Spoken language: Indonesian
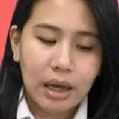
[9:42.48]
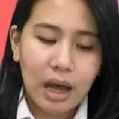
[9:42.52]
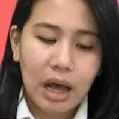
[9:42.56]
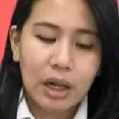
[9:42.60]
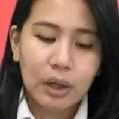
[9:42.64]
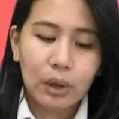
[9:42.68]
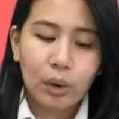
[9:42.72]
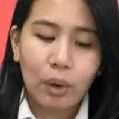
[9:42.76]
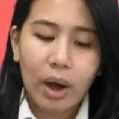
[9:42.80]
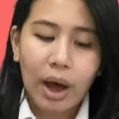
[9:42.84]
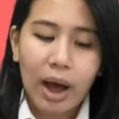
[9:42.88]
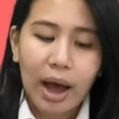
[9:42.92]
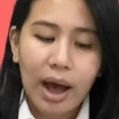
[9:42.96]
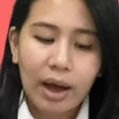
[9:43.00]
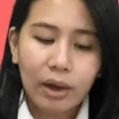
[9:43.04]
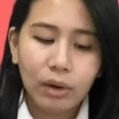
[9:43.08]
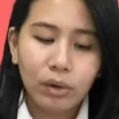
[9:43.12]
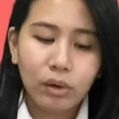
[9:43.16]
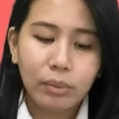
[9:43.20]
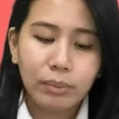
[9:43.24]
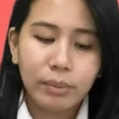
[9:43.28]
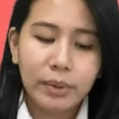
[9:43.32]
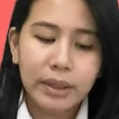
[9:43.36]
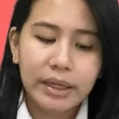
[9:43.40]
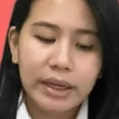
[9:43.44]
kalau
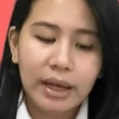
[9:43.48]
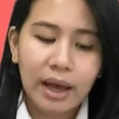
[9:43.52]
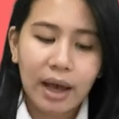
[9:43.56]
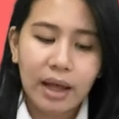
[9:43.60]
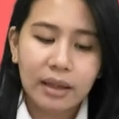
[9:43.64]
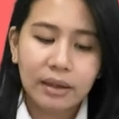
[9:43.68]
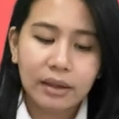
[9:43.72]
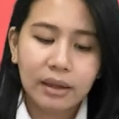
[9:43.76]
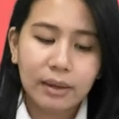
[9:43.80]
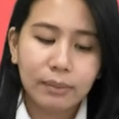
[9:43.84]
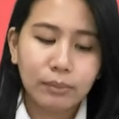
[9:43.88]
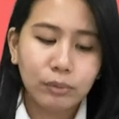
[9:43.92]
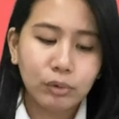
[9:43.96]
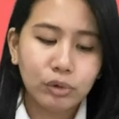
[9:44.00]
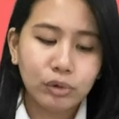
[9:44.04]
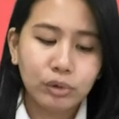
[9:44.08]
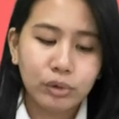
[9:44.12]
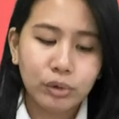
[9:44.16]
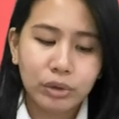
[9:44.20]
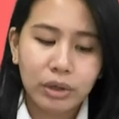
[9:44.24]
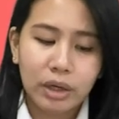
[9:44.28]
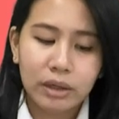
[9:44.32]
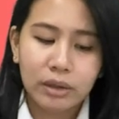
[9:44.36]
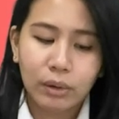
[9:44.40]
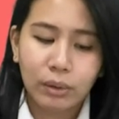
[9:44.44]
aku melihat
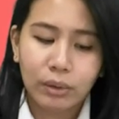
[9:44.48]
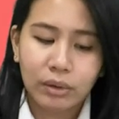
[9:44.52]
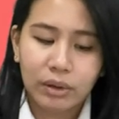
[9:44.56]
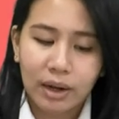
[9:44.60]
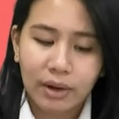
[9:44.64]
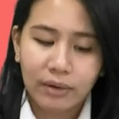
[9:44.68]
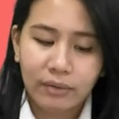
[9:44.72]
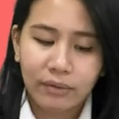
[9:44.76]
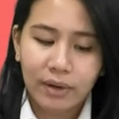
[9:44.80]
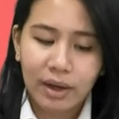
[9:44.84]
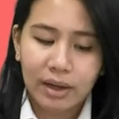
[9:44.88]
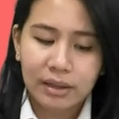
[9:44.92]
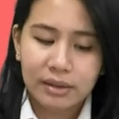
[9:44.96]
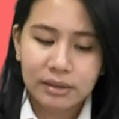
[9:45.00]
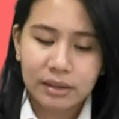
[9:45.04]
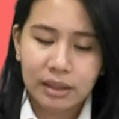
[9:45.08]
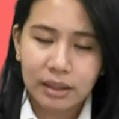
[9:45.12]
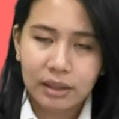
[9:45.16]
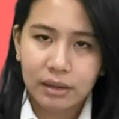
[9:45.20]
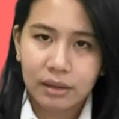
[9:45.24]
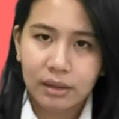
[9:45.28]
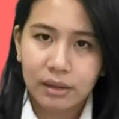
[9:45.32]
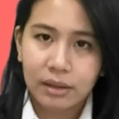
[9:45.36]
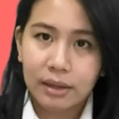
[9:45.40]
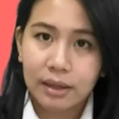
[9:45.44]
kemujuran orang fasik.